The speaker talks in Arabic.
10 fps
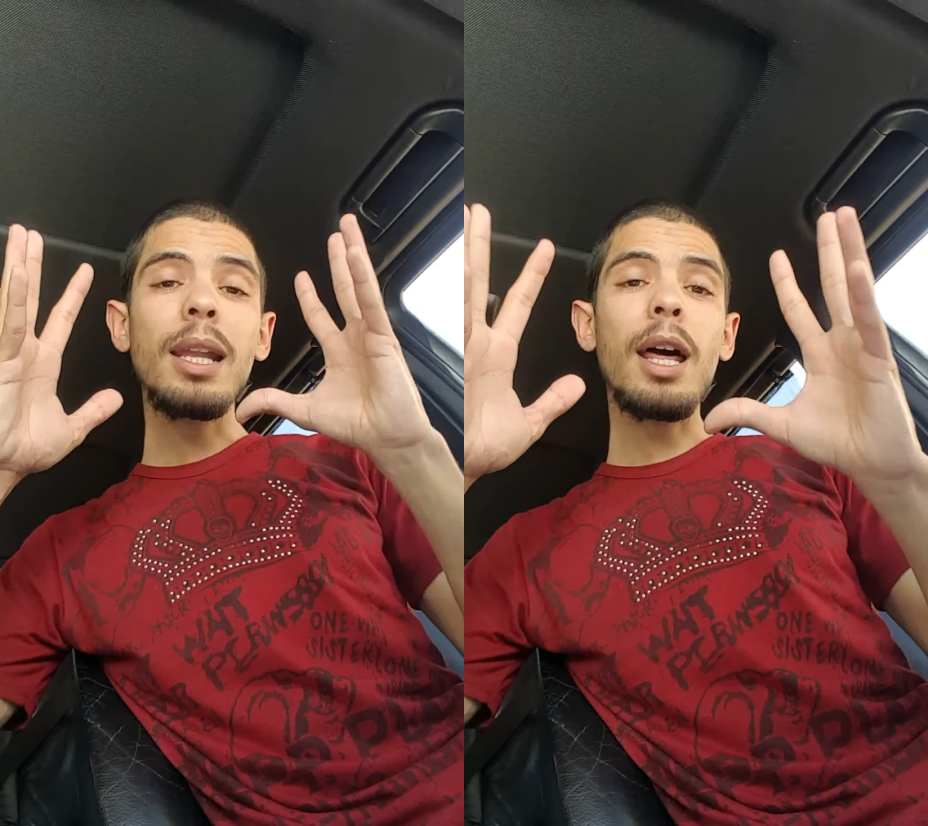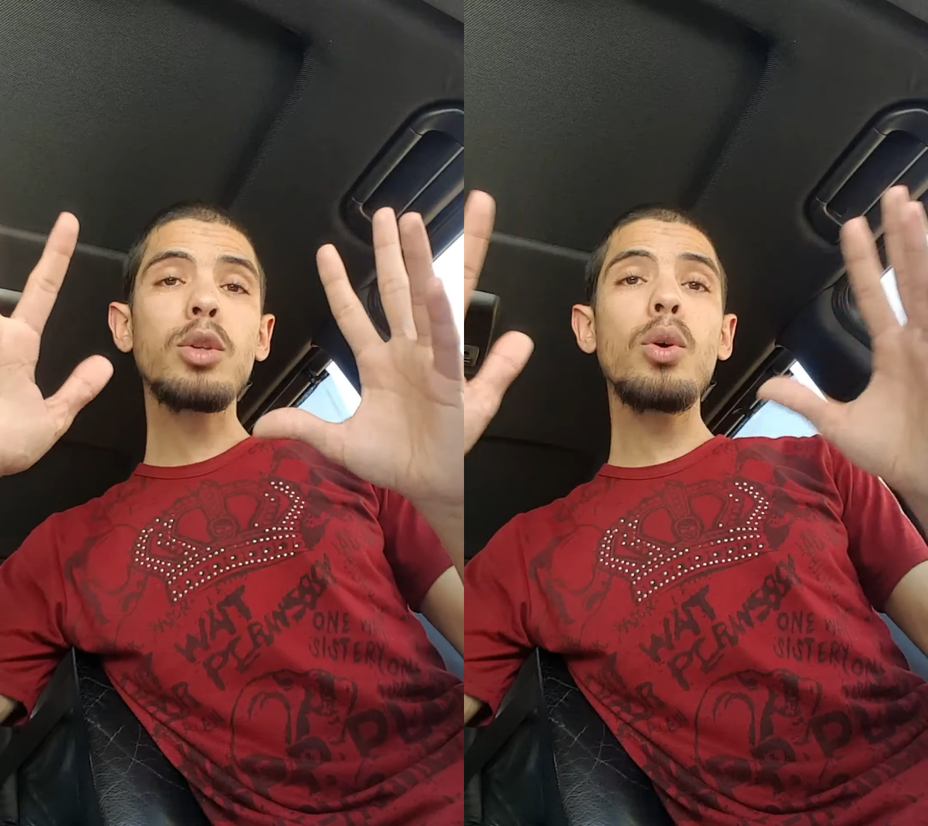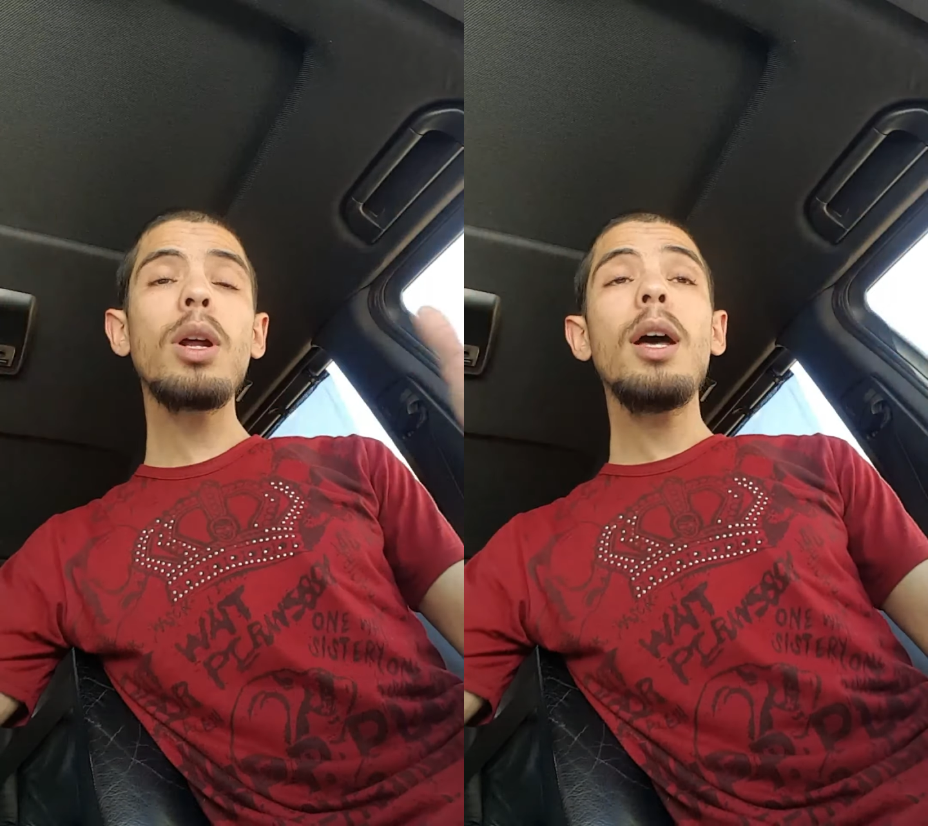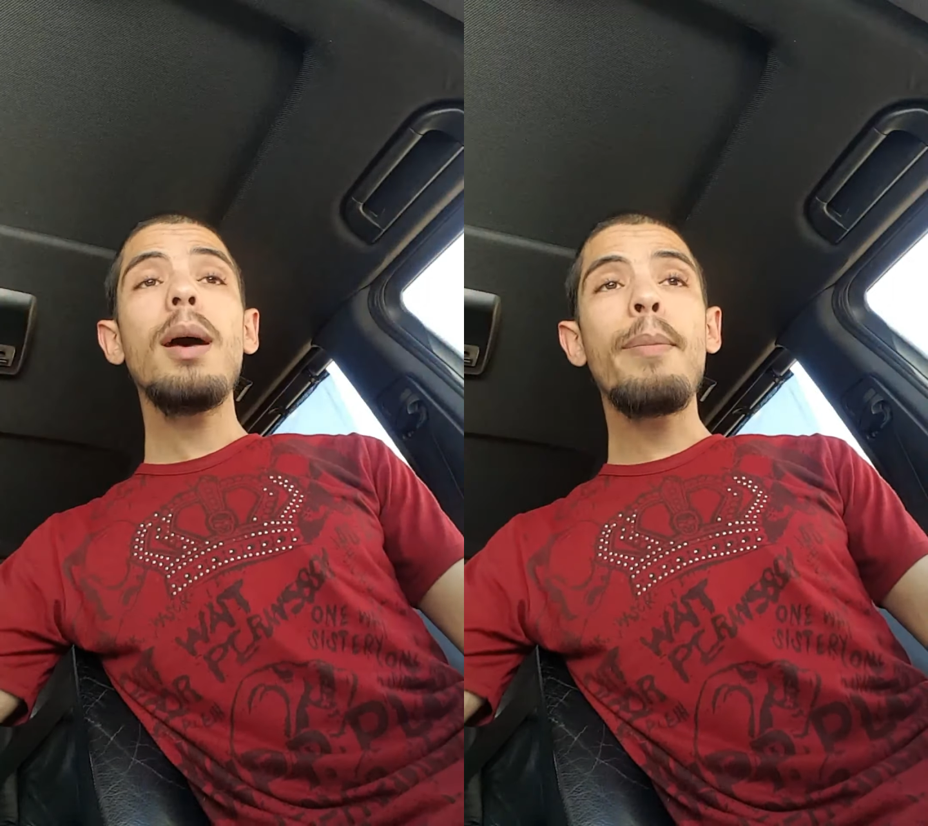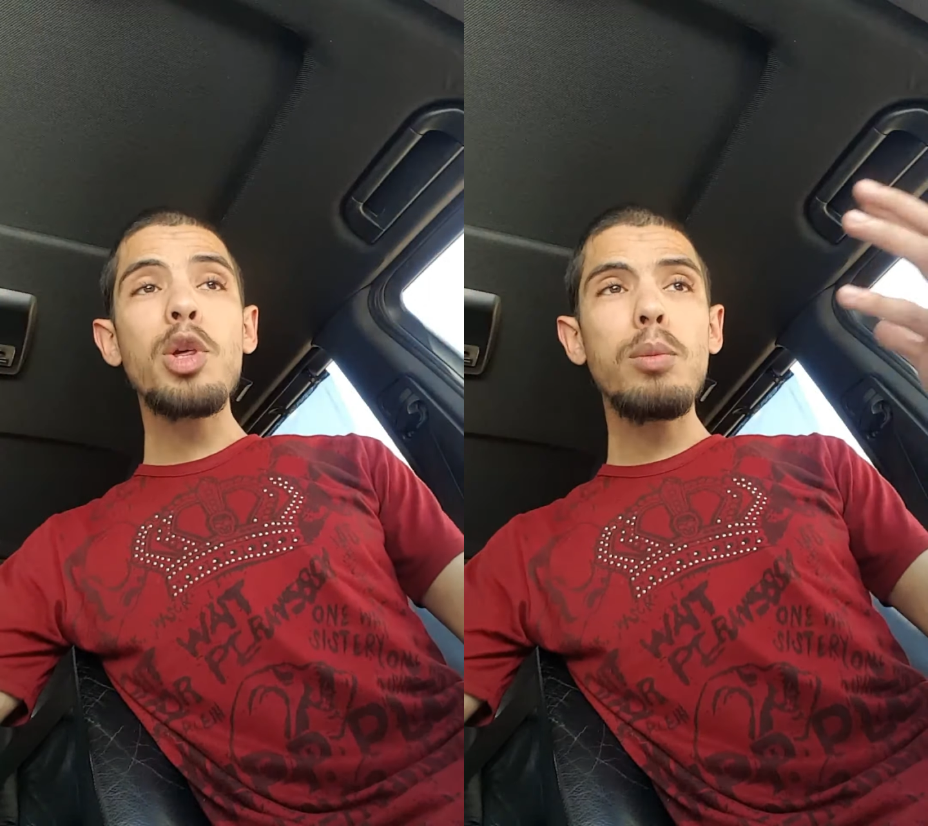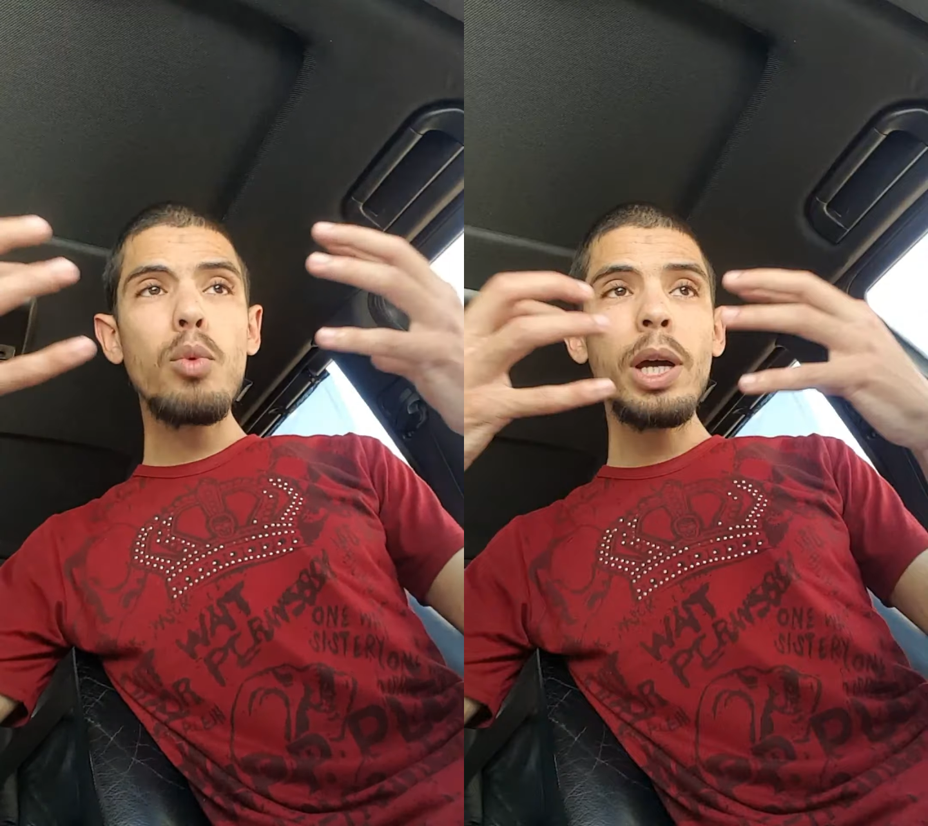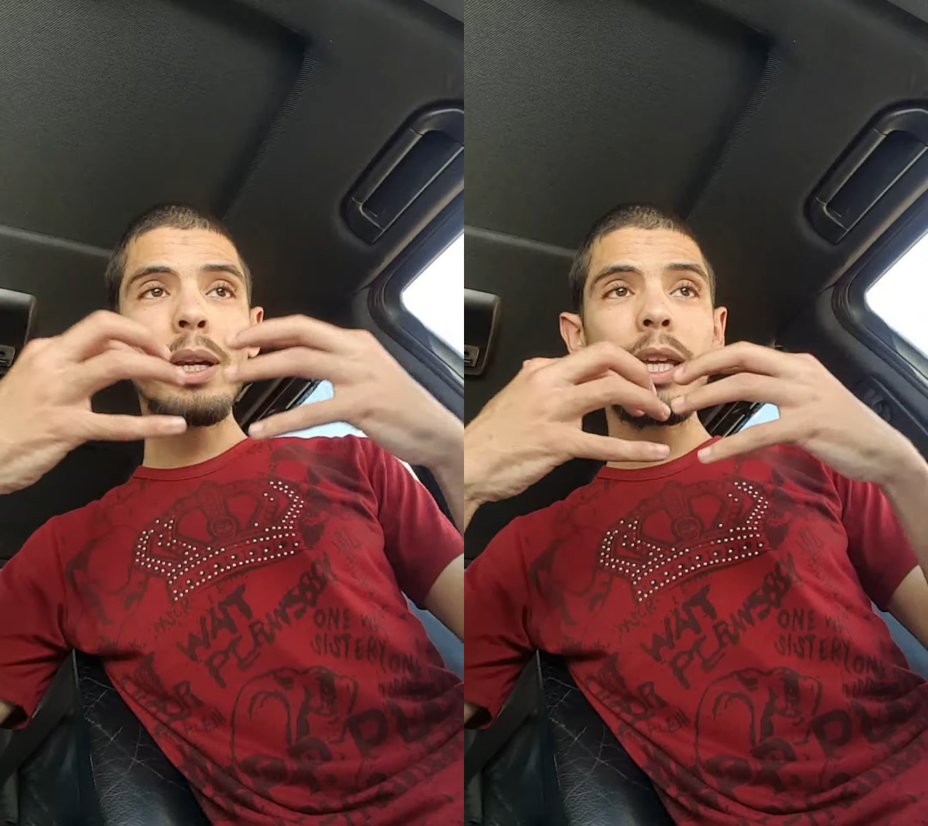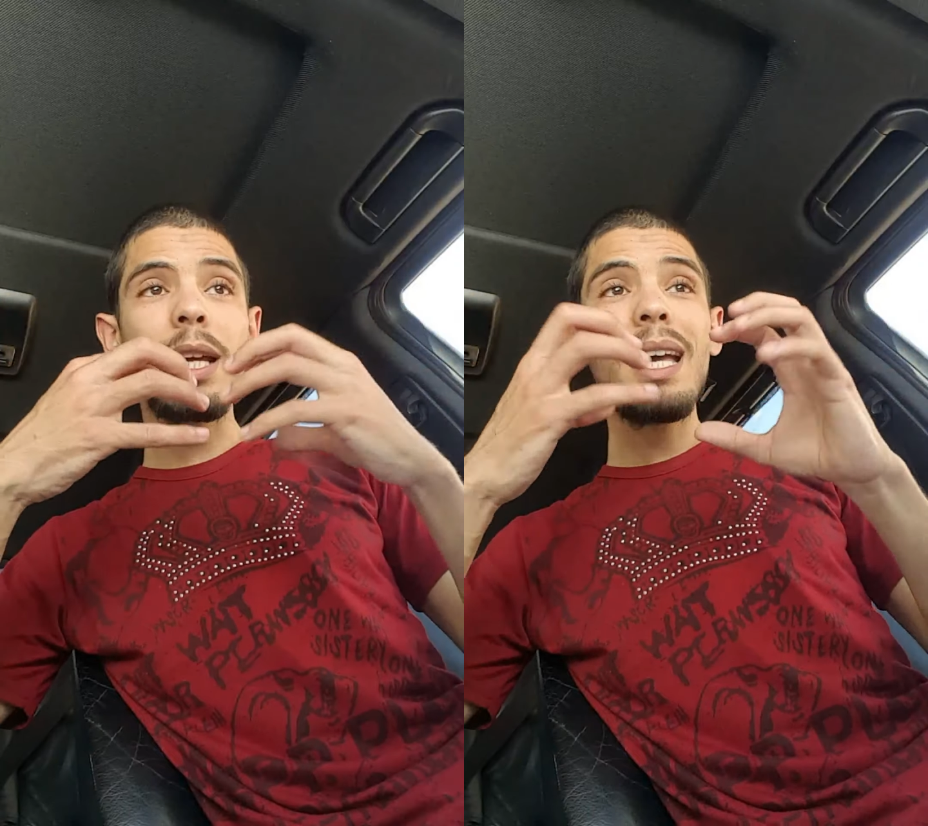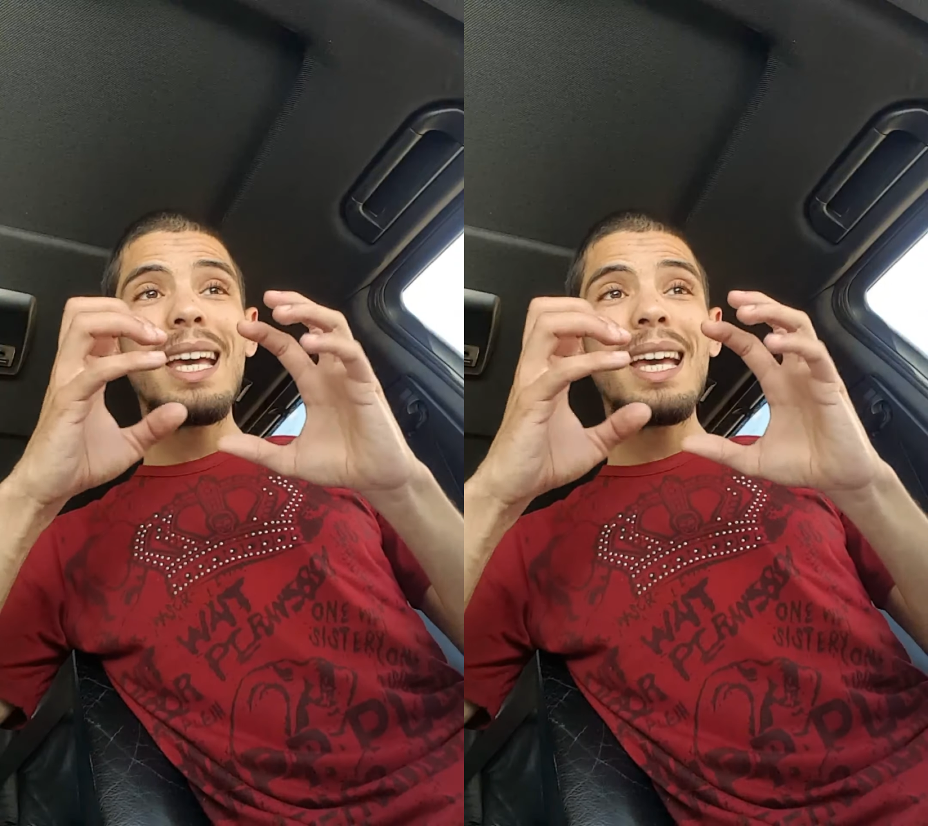لاتور باش المحرك